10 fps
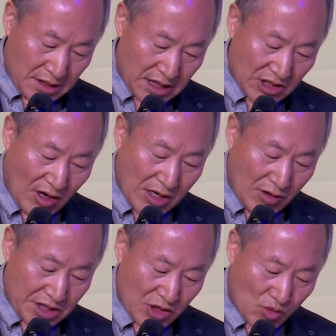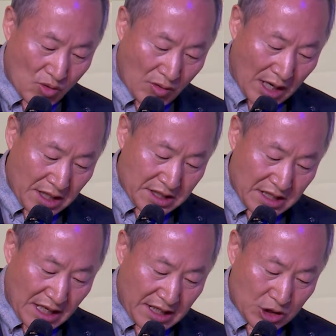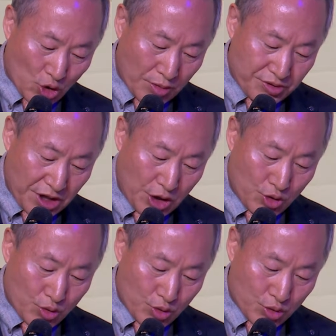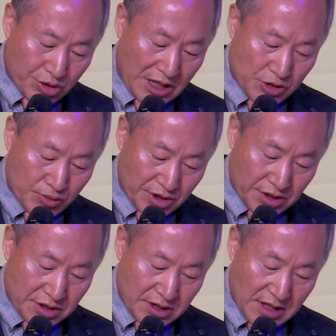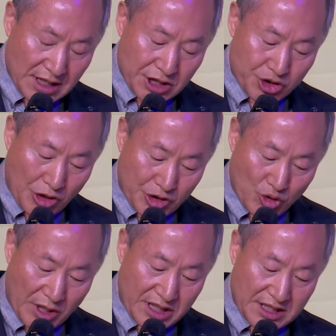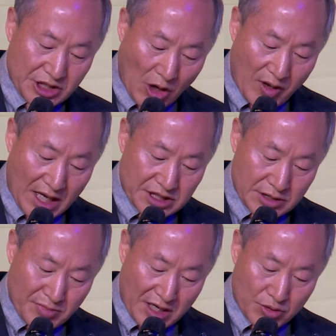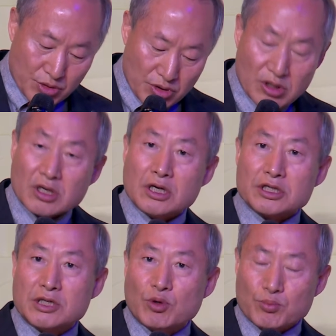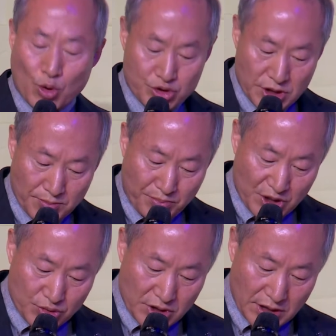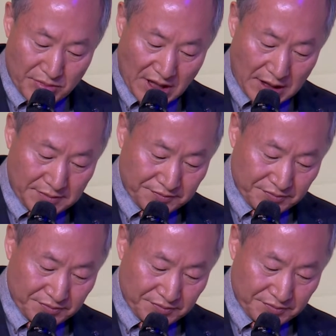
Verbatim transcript: 인간, 인권과 인간의 존엄성이 유지될 수 있는 최소한의 사회 안전망으로서 기본 복지는 필수적입니다.